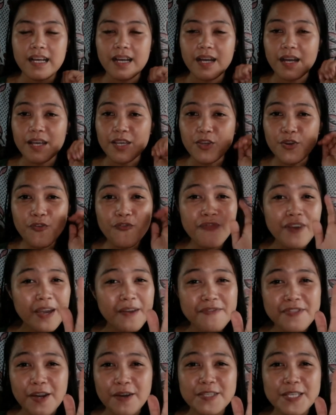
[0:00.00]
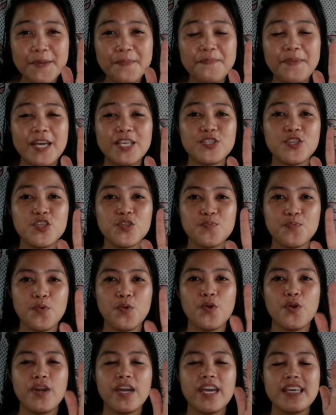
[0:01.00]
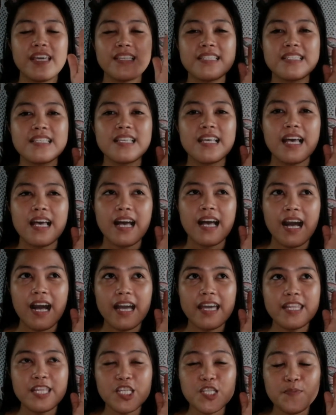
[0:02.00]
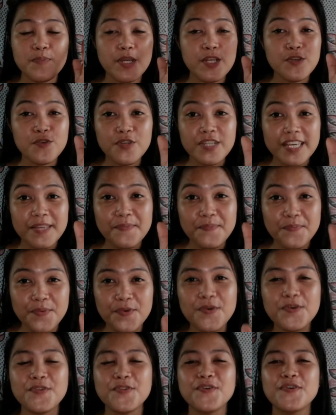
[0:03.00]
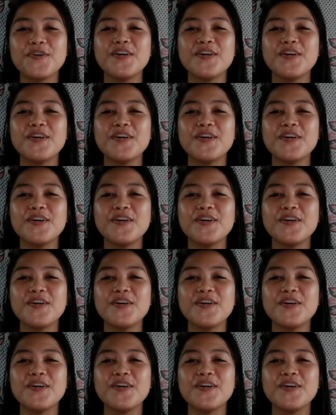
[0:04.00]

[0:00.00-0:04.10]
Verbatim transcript: yung 5,000 pesos po is uh, in-explain ko din po, no?